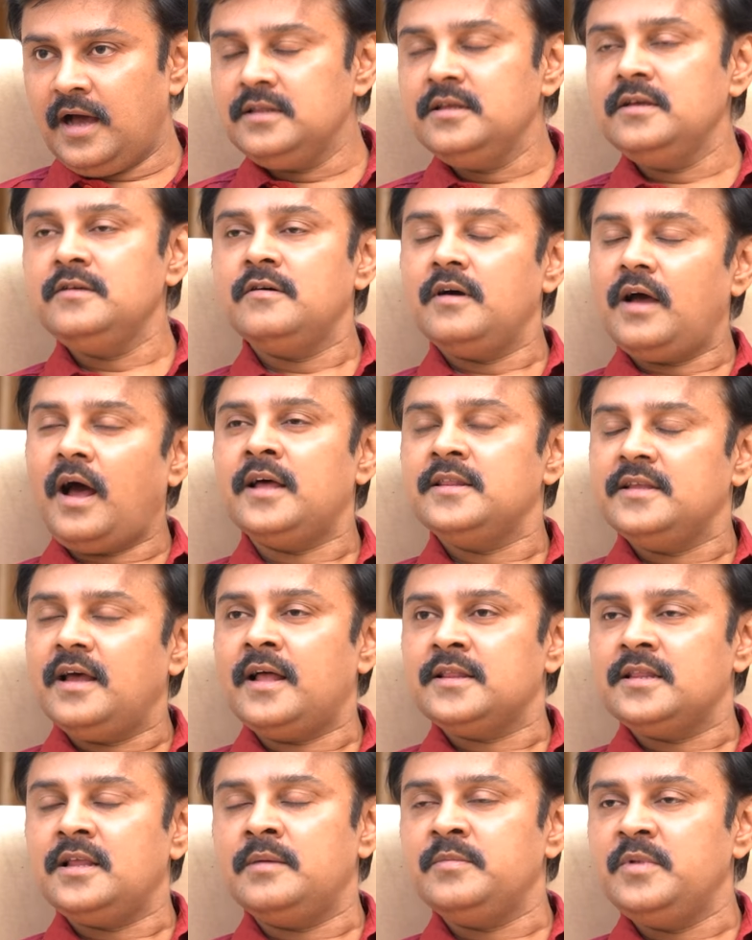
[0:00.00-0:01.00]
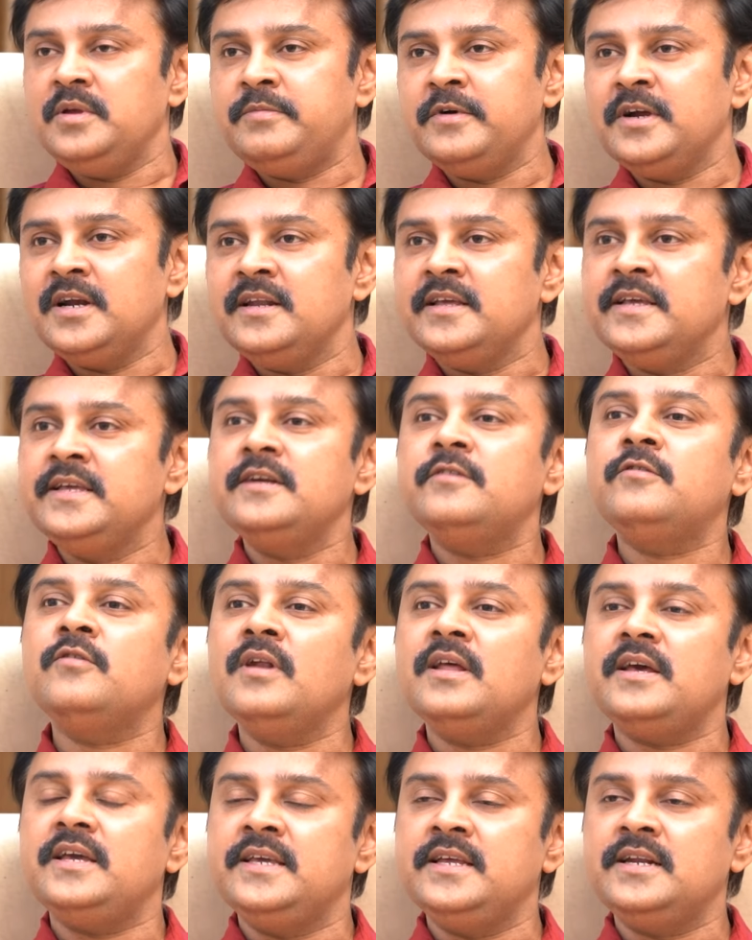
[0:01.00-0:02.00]
அது அது அந்த அமைப்புகள்
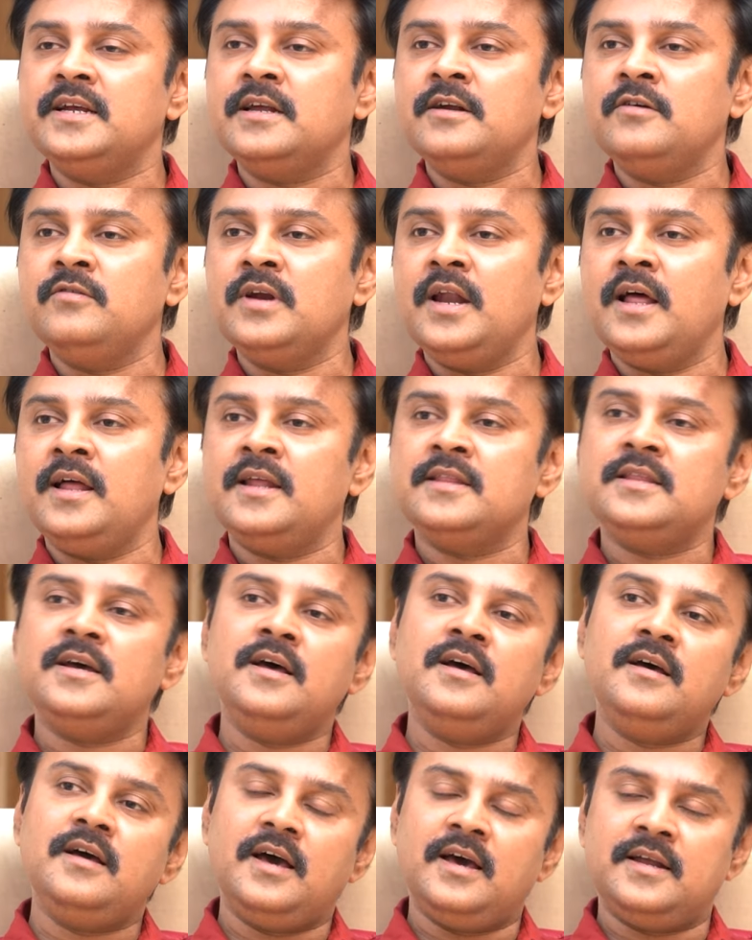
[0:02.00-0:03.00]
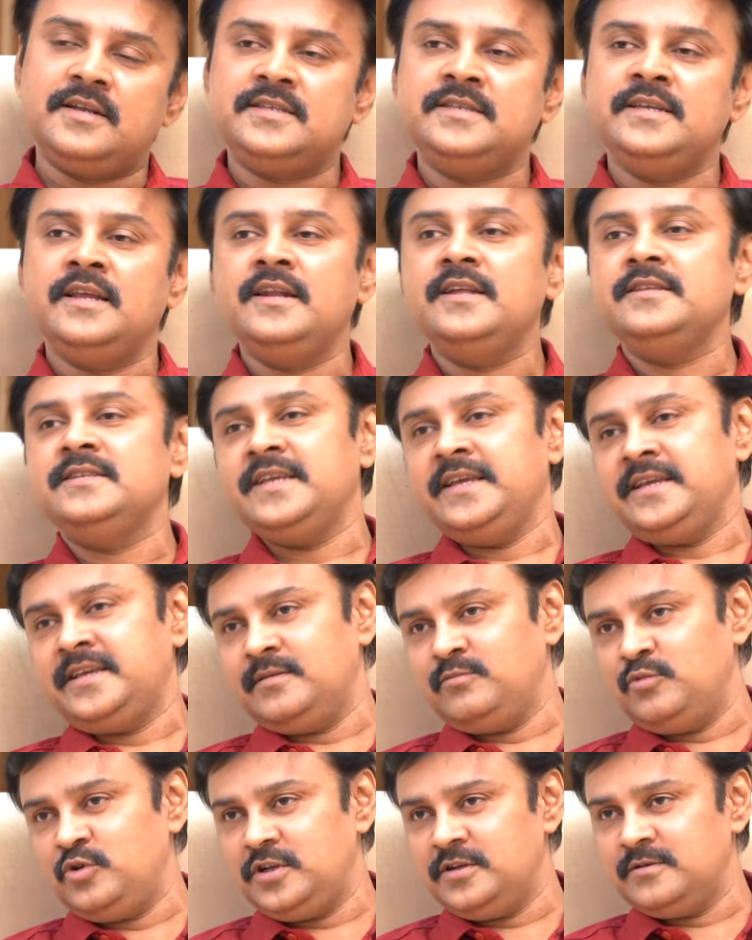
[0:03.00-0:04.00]
இருக்க இருக்கிறவங்களால தான் அரசியல்ல
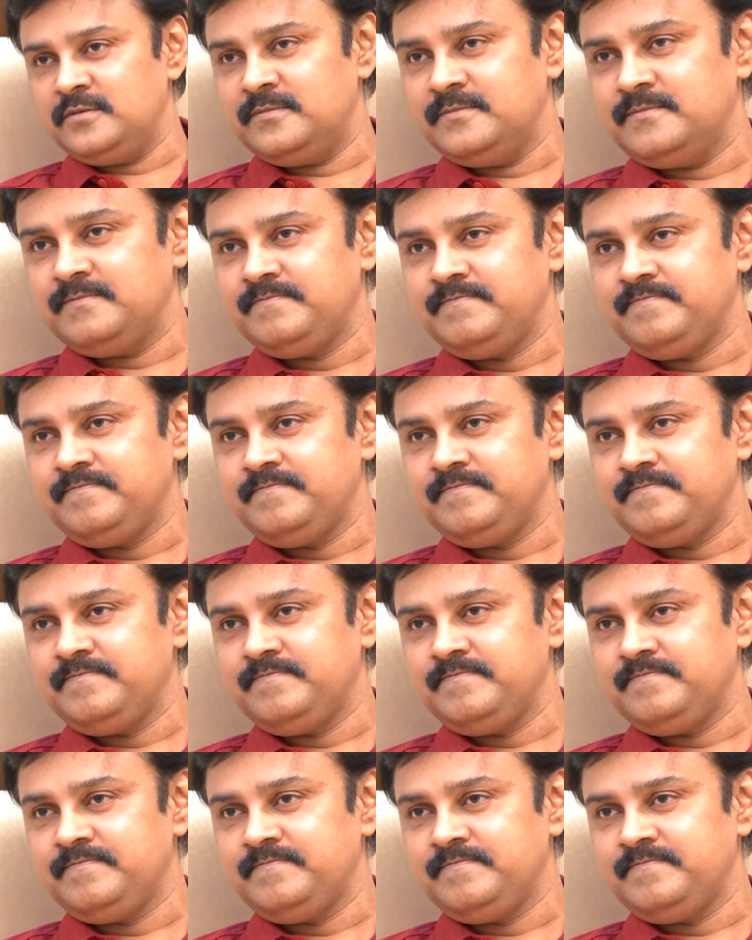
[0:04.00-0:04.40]
ஜெயிக்க முடியும்